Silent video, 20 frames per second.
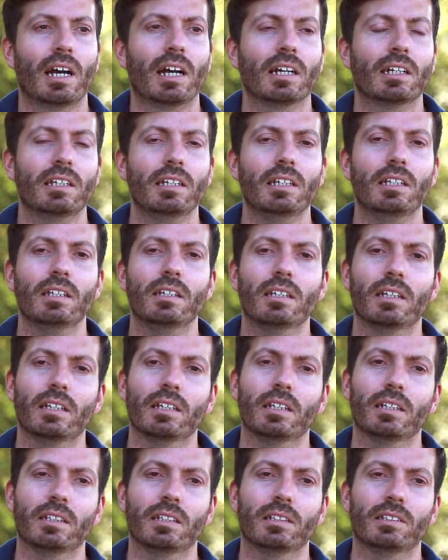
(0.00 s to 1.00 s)
Aquí
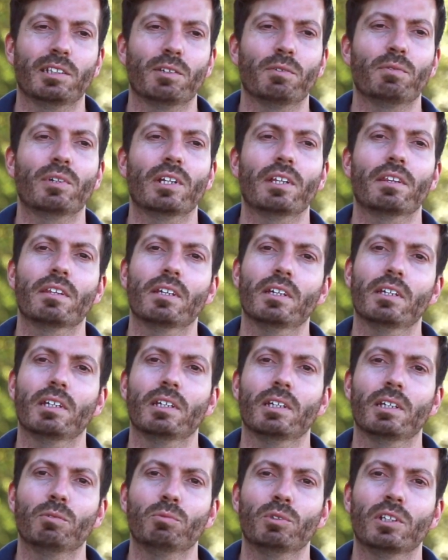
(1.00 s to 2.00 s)
eh, se
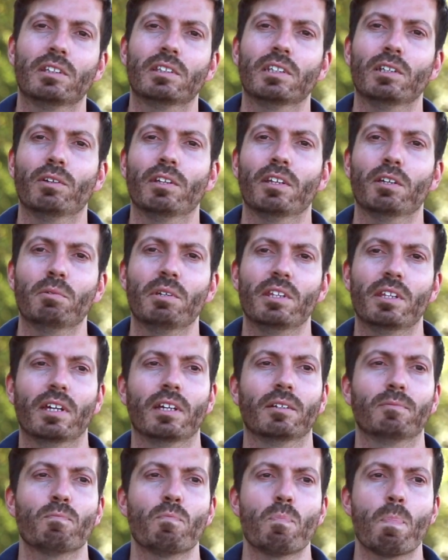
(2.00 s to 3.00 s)
ofrece un estilo de
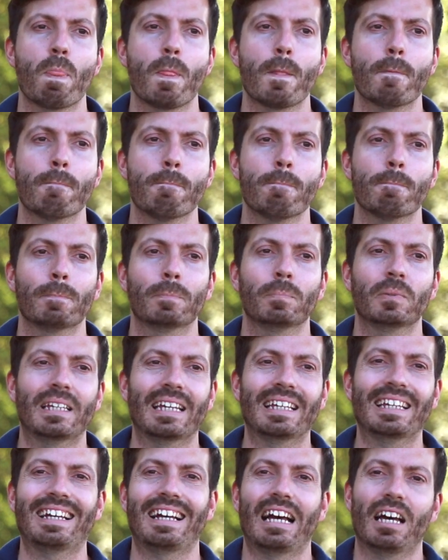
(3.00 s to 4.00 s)
vida
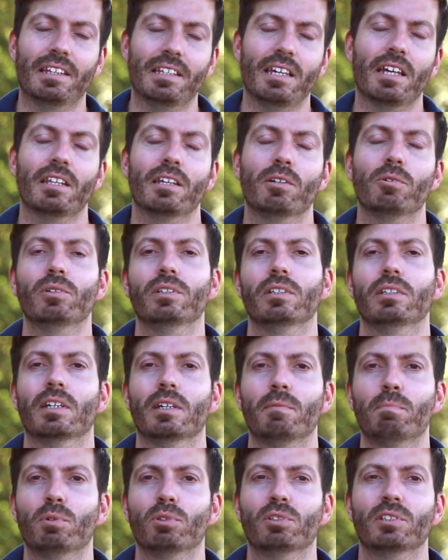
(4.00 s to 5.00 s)
que a día de hoy
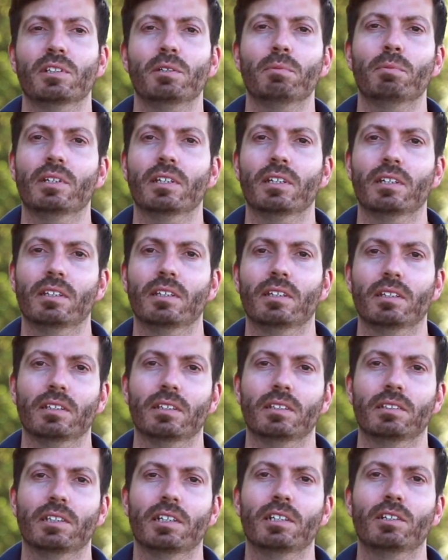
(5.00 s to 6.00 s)
es posible
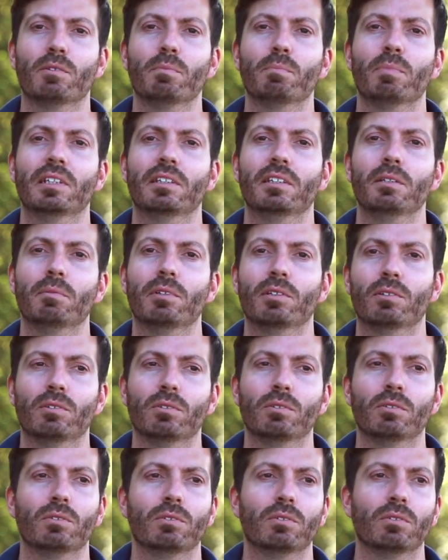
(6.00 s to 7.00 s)
de ser compatible
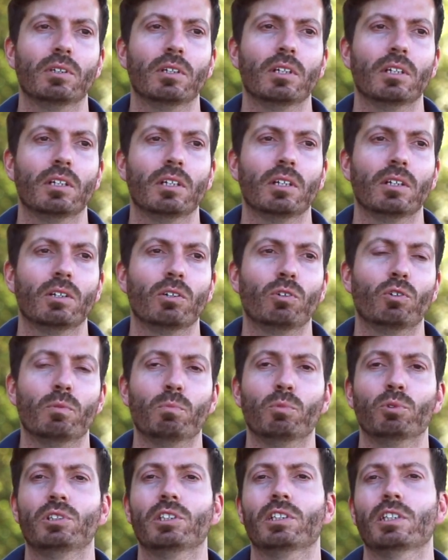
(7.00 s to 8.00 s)
con,
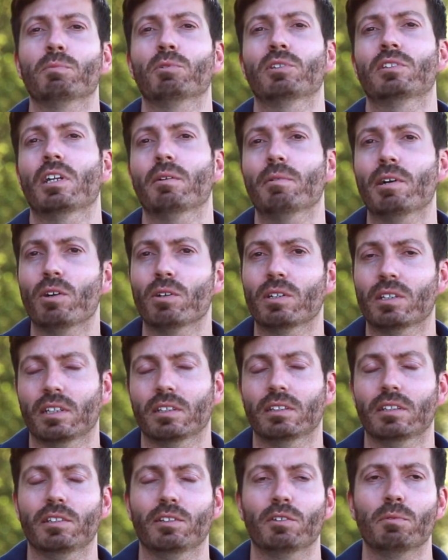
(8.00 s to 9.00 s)
con, muchísimos trabajos que
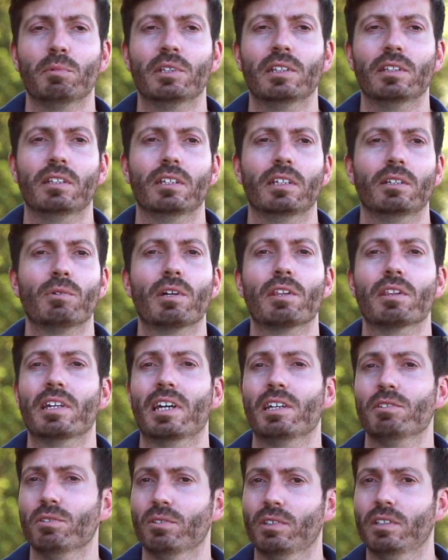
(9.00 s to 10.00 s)
anteriormente o hace
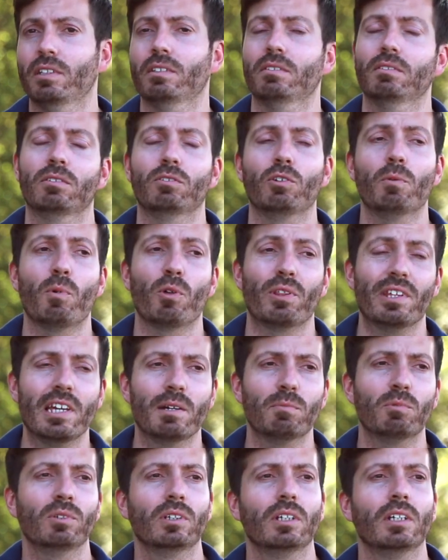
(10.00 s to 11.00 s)
años eh, no
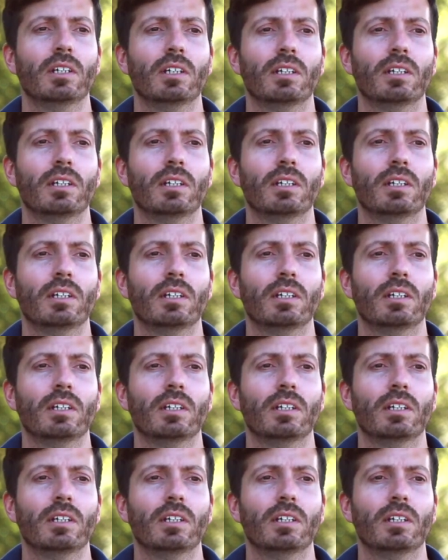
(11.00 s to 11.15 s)
podíamos.